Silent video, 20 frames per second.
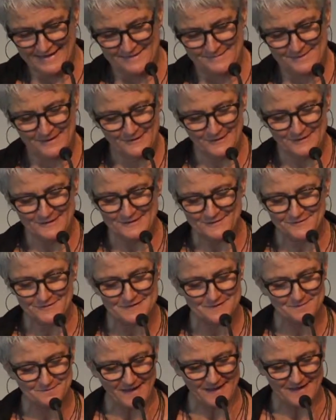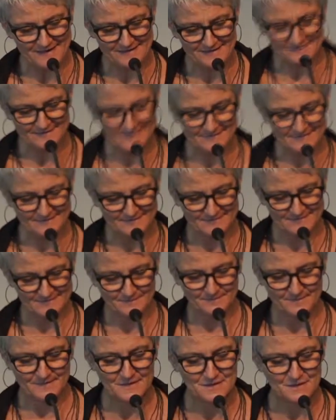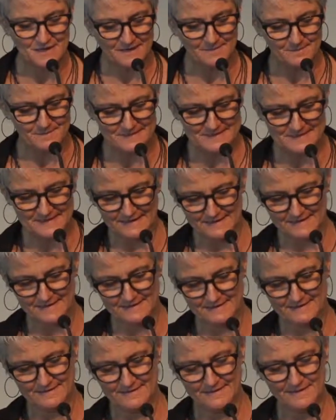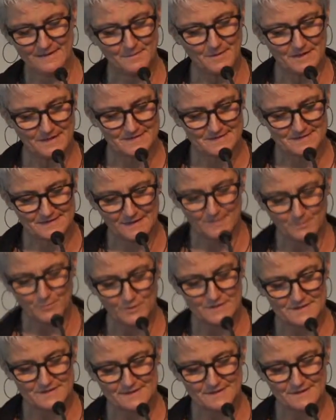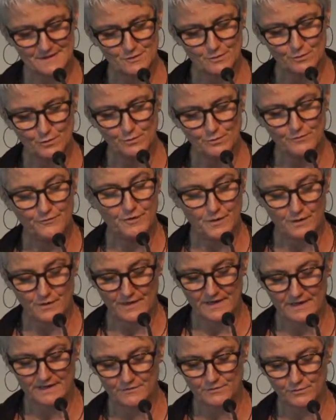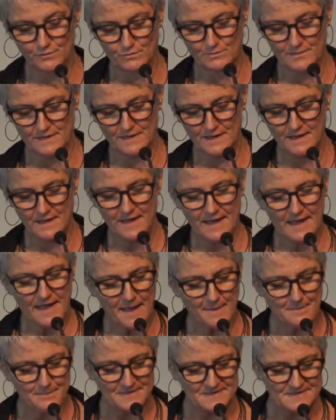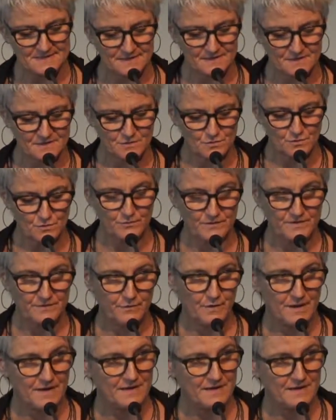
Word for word: Man könnte fast meinen, man schäme sich in dem ganzen Geburtstagstrubel für Euratom. Ein bisschen so wie für